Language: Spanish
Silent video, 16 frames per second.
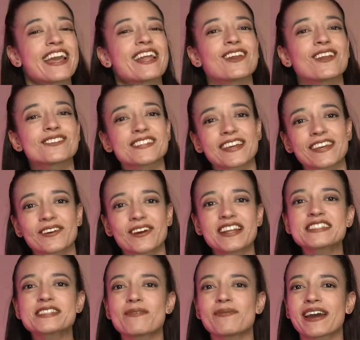Los
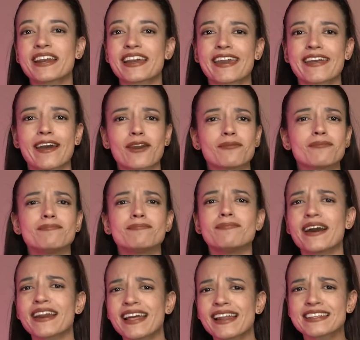seguidores de Mane quedaron
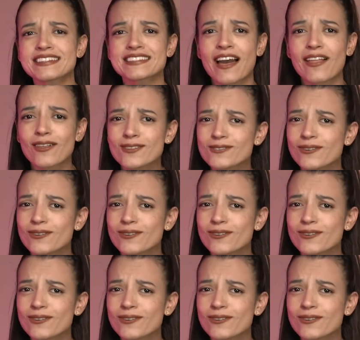paralizados